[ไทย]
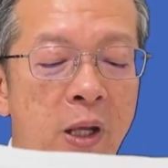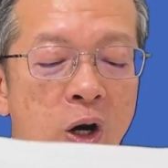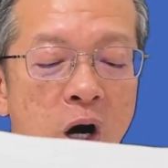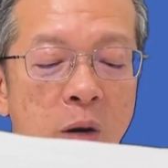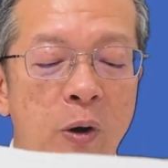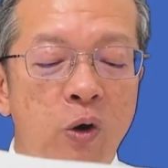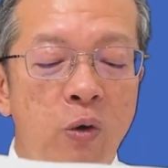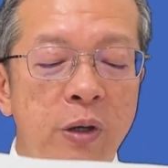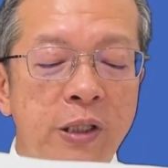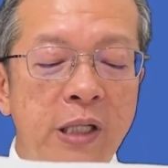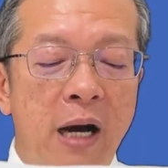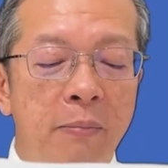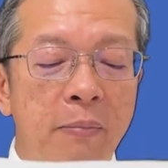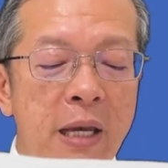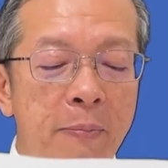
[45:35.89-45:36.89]
ขอพระคุณพระ
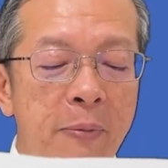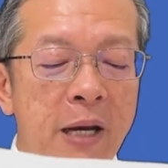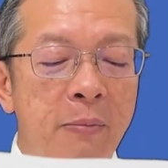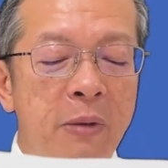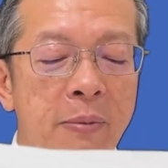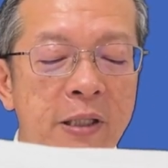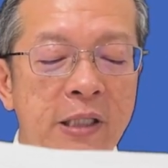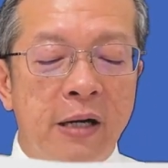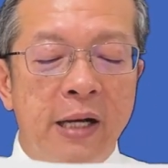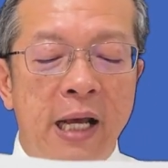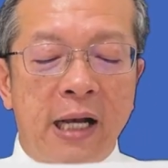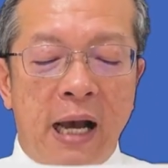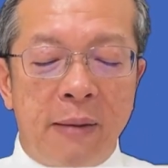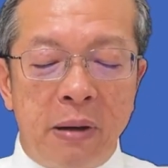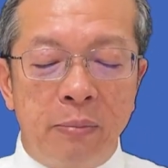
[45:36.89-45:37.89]
เจ้ามีเพียงเมื่อพระเจ้าได้
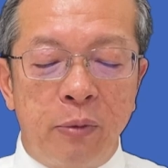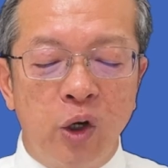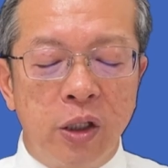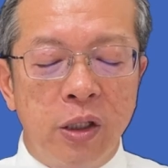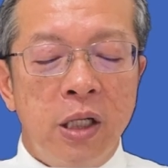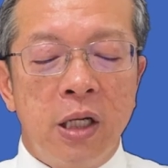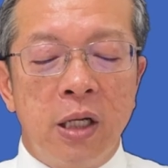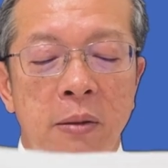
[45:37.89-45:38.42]
กลายเป็นมนุษย์